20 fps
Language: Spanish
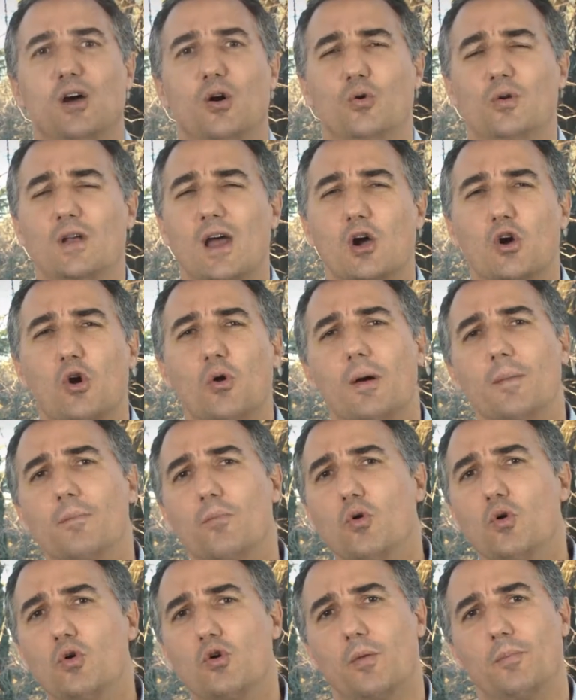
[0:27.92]
una joven
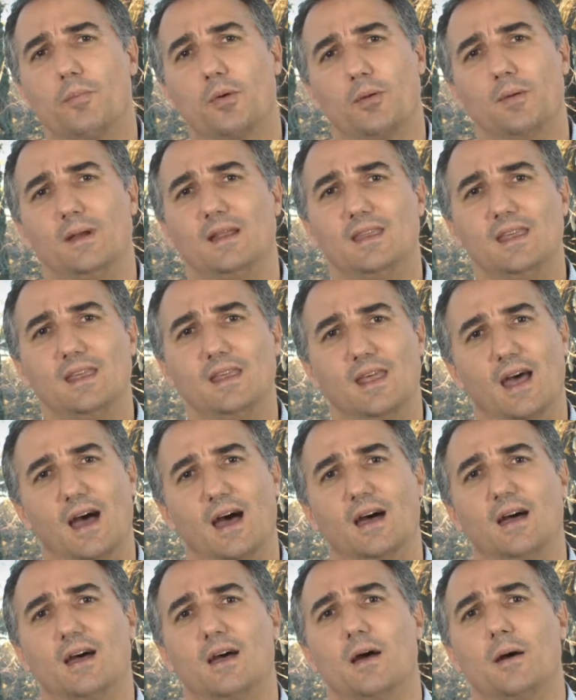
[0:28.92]
muy
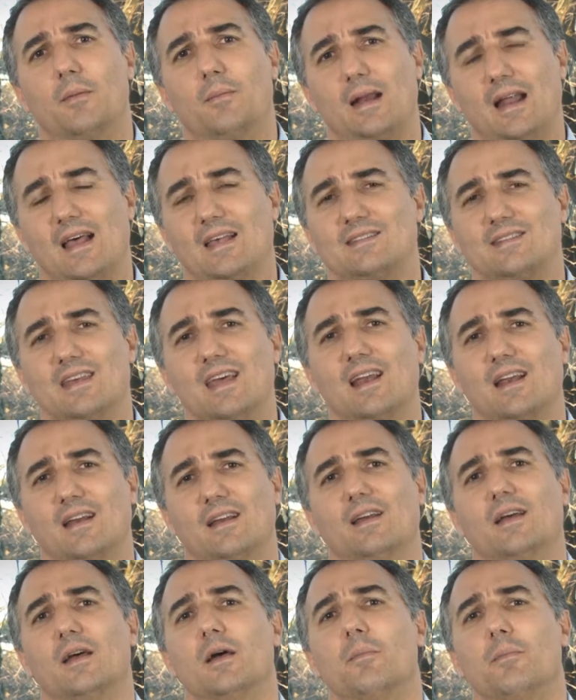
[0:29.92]
comprometida para ser
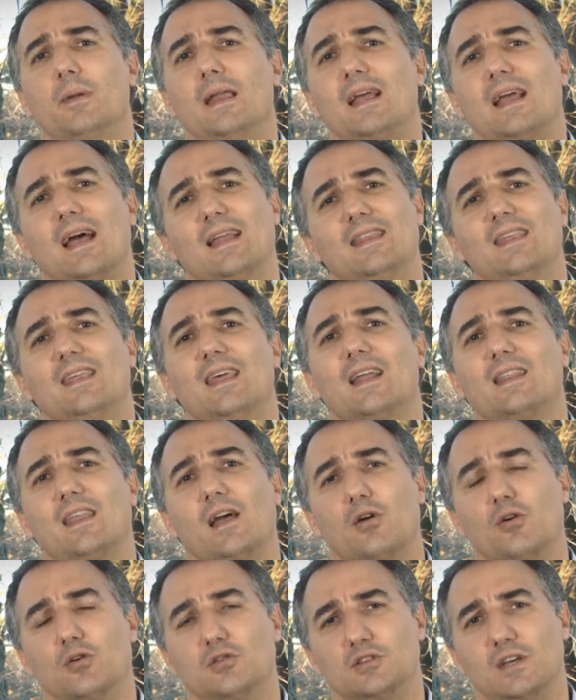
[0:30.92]

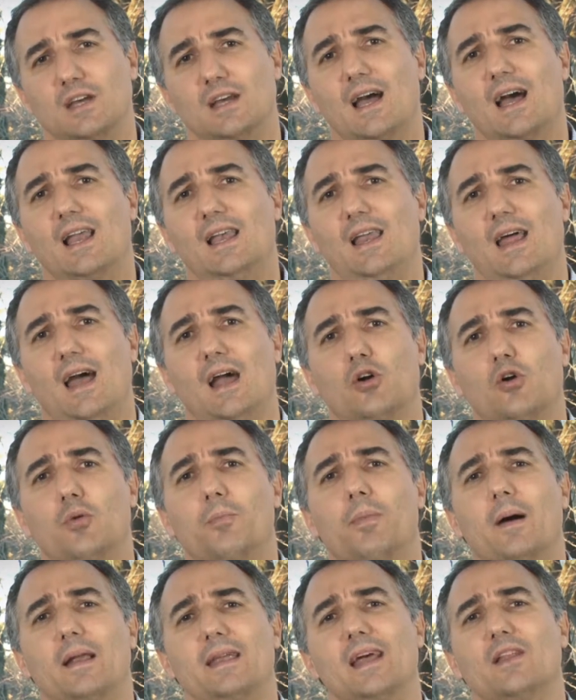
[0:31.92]
precandidata concejal
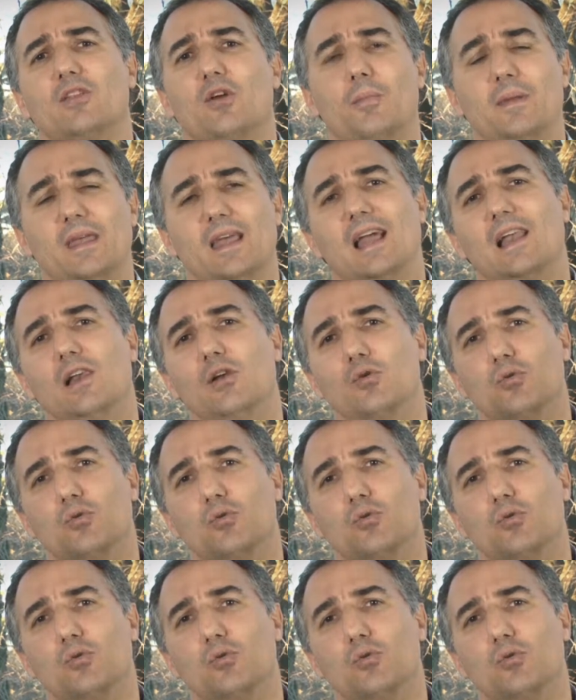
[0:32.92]
acompañando a Miguel